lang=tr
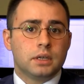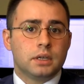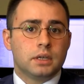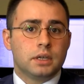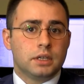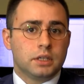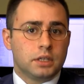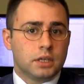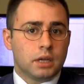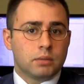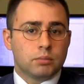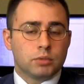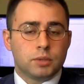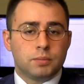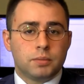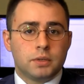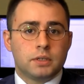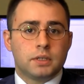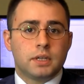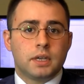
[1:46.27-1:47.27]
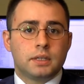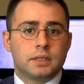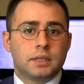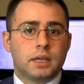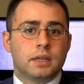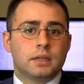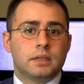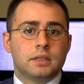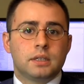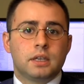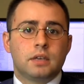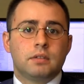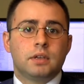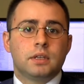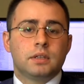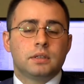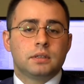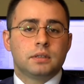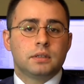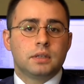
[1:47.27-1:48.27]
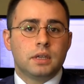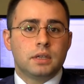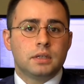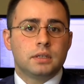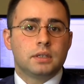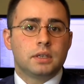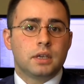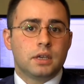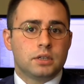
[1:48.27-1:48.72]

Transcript: 2.61.80 e, seviyesindeyiz.